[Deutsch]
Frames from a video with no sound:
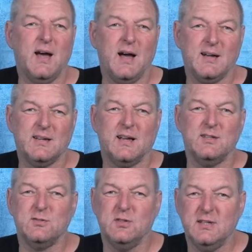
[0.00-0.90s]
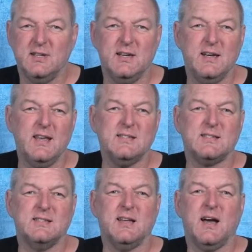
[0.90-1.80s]
nach kannst du ihn in den
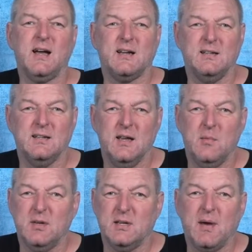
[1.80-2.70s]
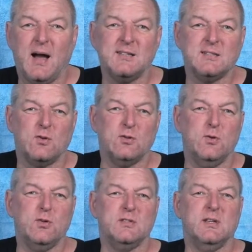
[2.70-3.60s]
nächsten Tagen mit dem
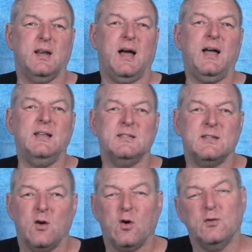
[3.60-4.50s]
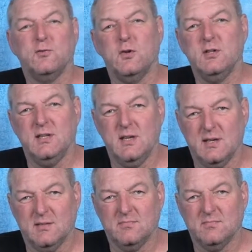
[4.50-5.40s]
angstauslösenden Reiz
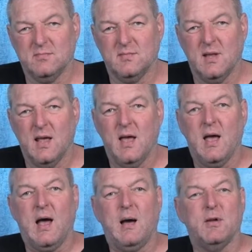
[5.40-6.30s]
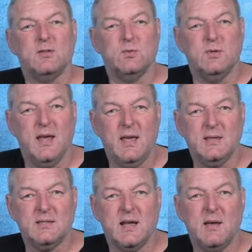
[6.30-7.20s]
konfrontieren. Aber
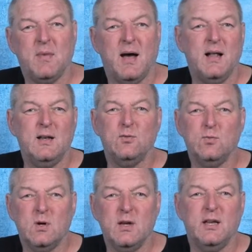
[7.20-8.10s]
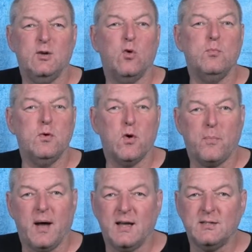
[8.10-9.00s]
zunächst einmal nur in
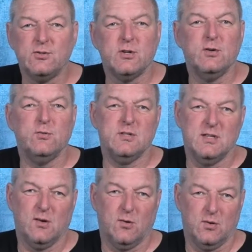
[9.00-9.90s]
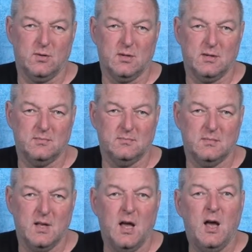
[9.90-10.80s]
homöopathischer Dosierung,
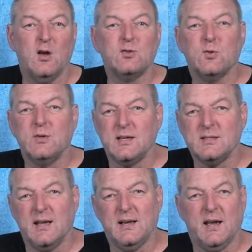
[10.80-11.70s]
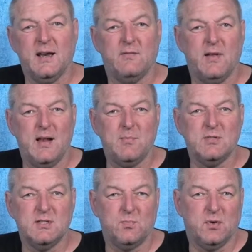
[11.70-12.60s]
so dass dein kleiner Welpe
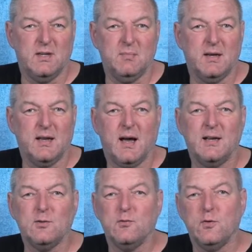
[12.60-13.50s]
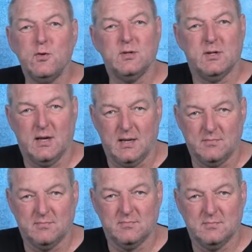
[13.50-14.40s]
sich prima daran gewöhnen kann.